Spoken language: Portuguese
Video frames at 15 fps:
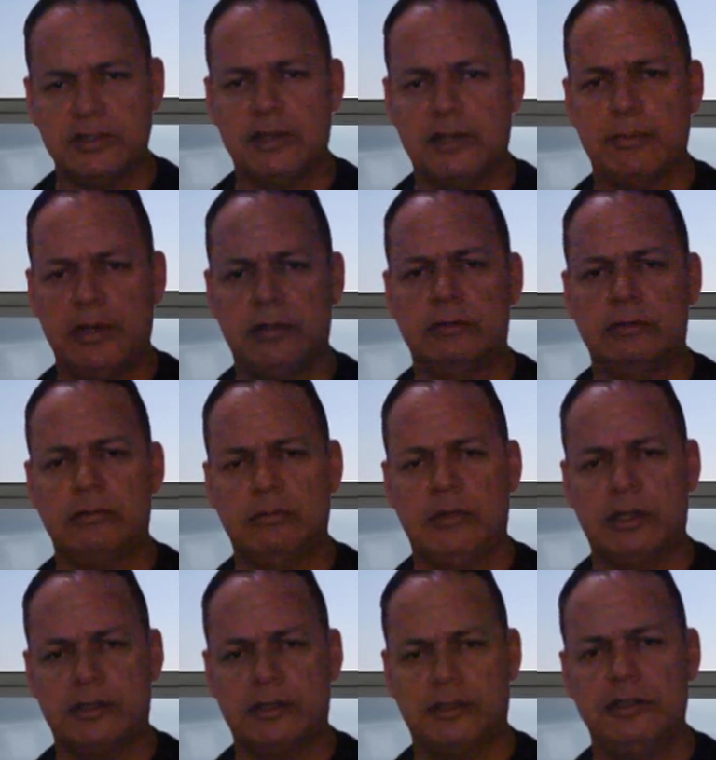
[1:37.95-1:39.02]
Alguns
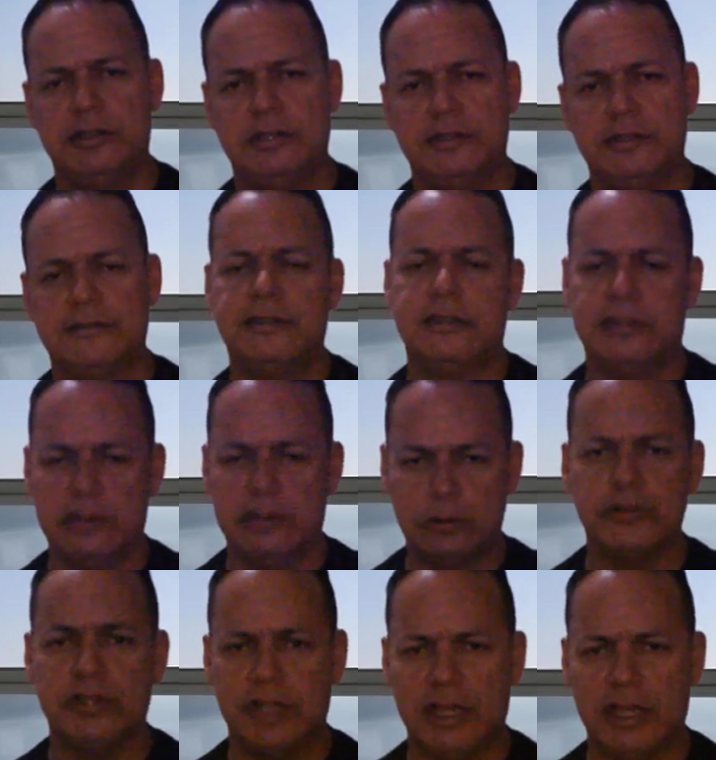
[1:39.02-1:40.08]
jogadores têm que
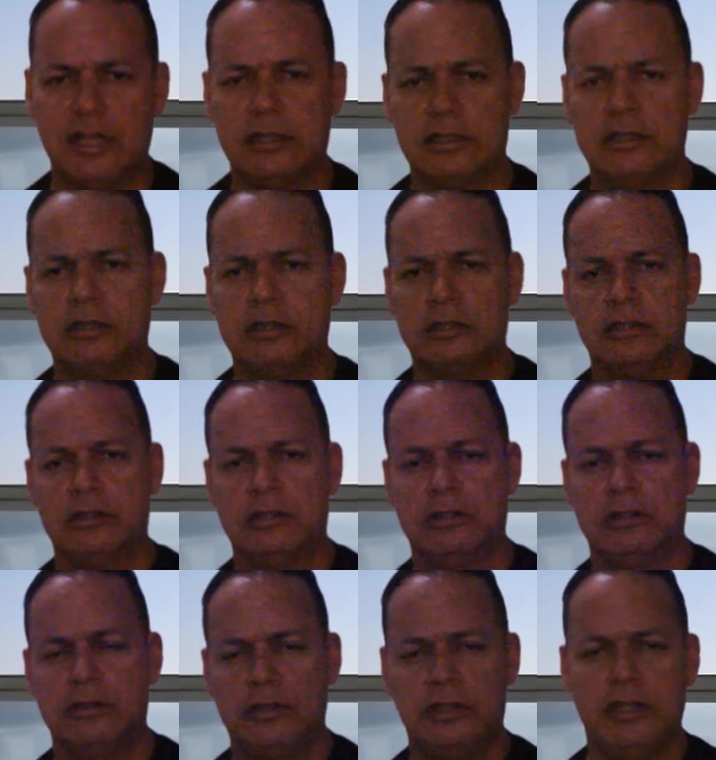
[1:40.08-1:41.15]
tirar o chapéu
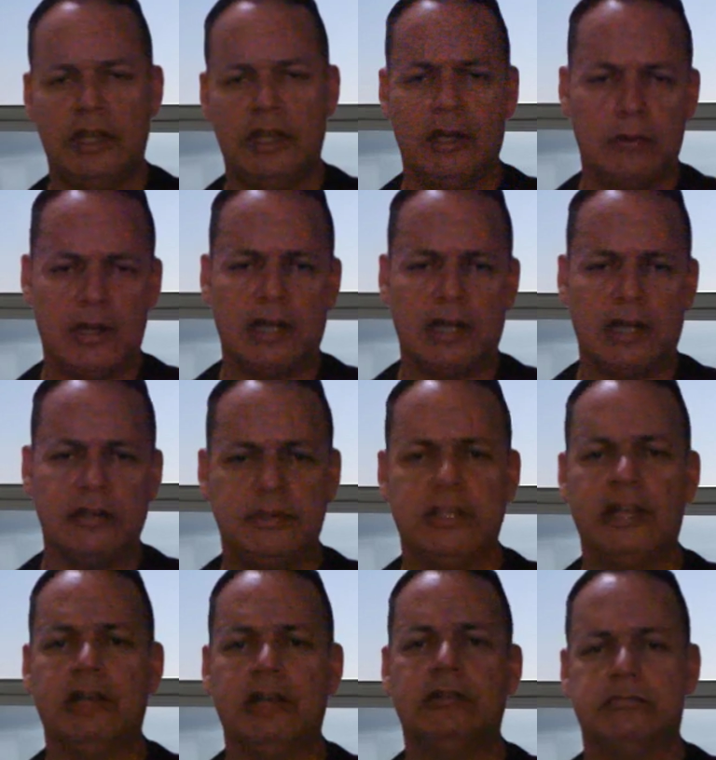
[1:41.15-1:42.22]
aqui, que tem que
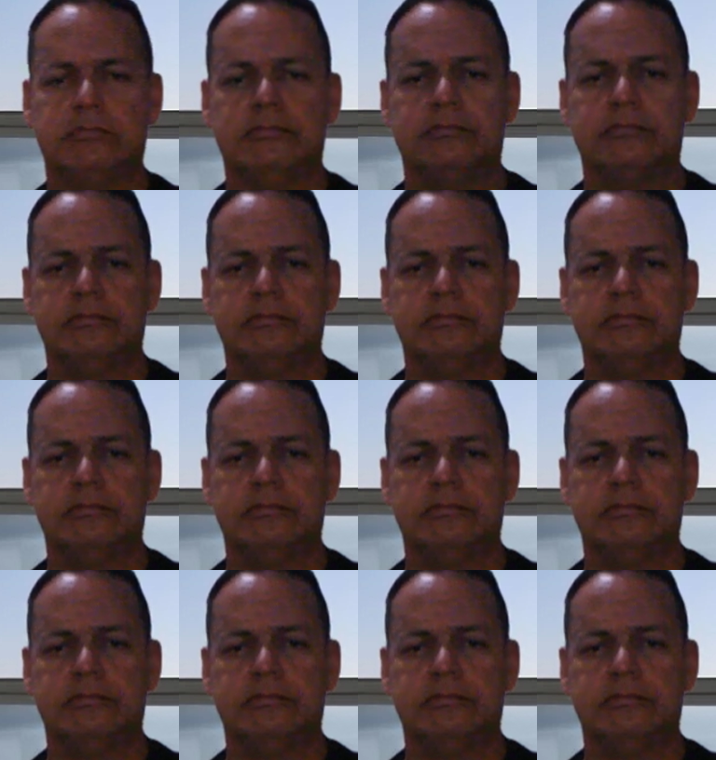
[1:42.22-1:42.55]
elogiar,